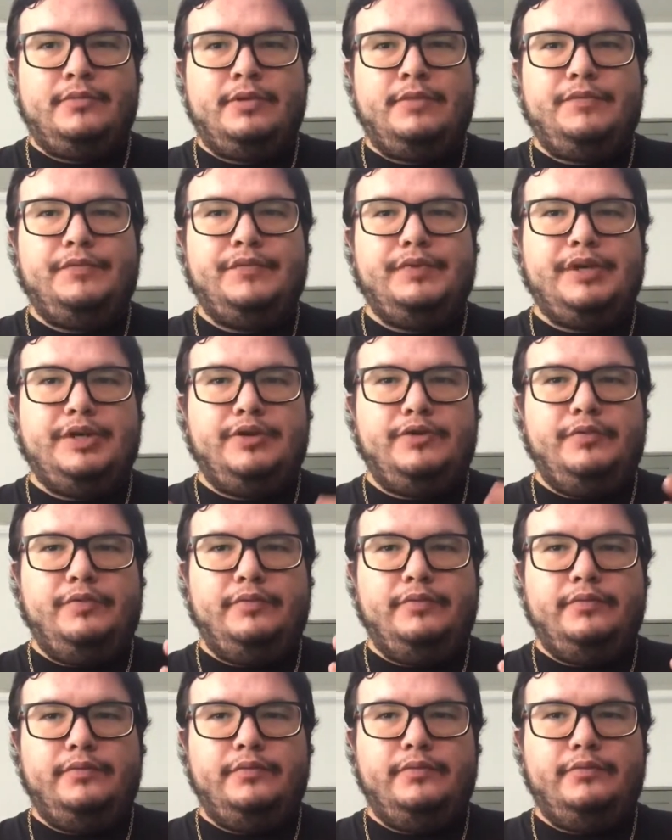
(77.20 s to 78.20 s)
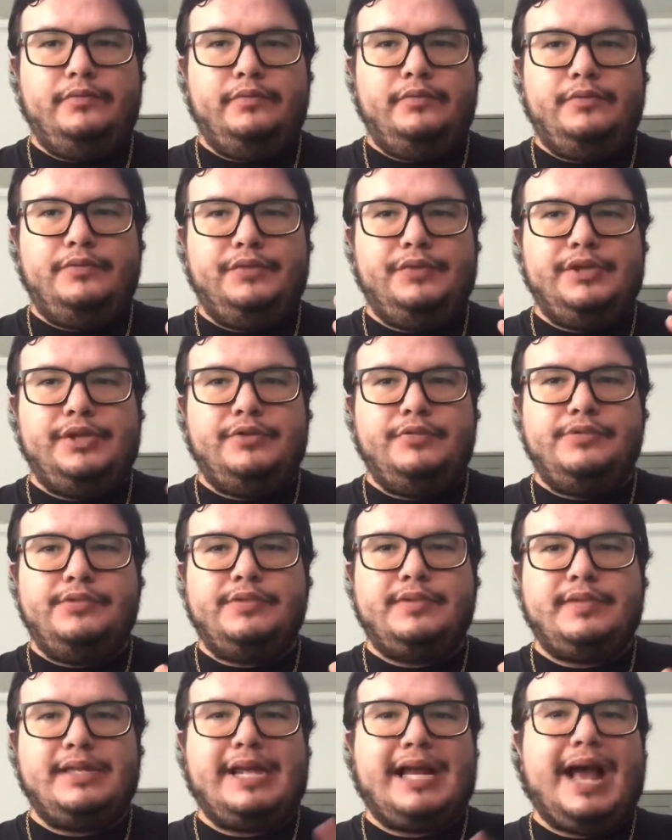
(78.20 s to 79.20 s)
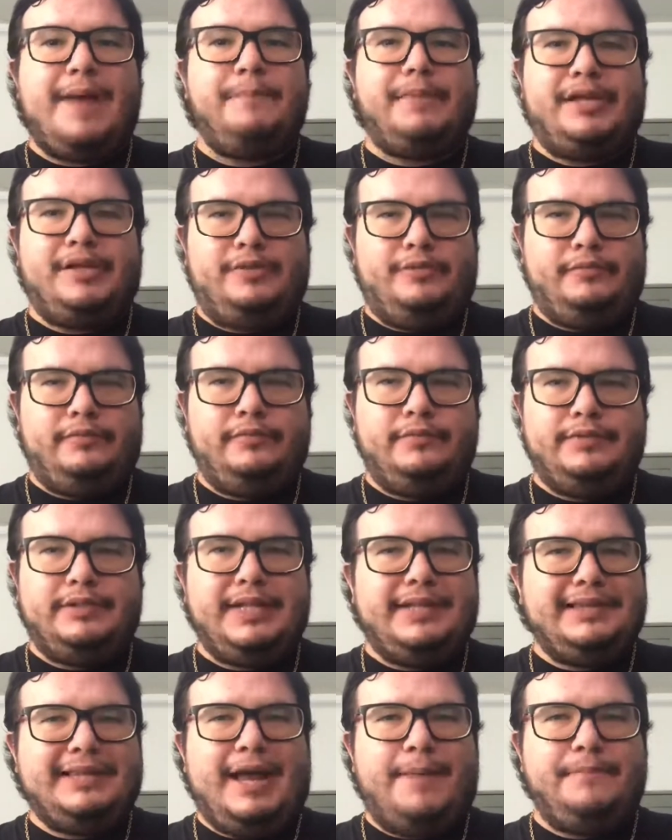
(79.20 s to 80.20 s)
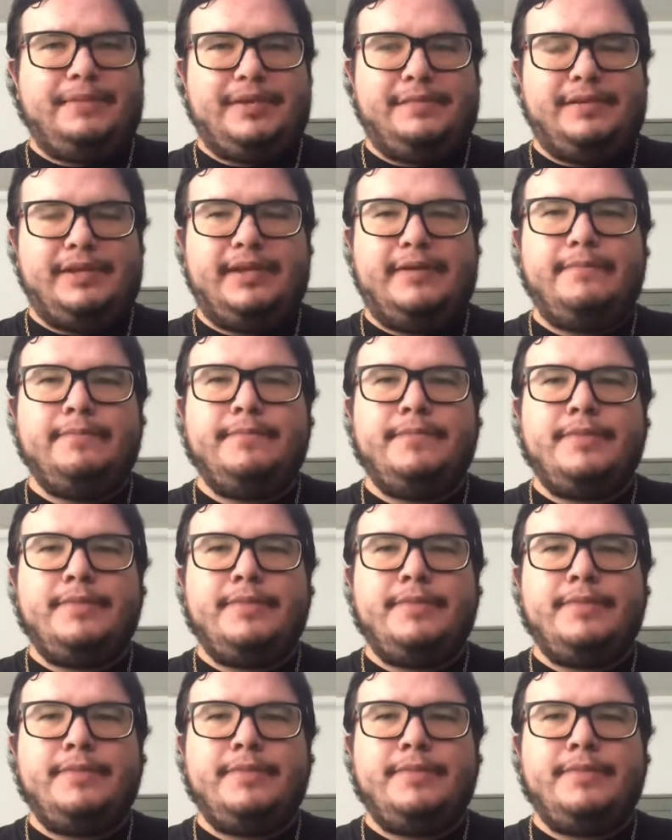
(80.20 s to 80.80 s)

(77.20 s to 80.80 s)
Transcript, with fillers: Fio, fios de cabelo dentro da Bíblia.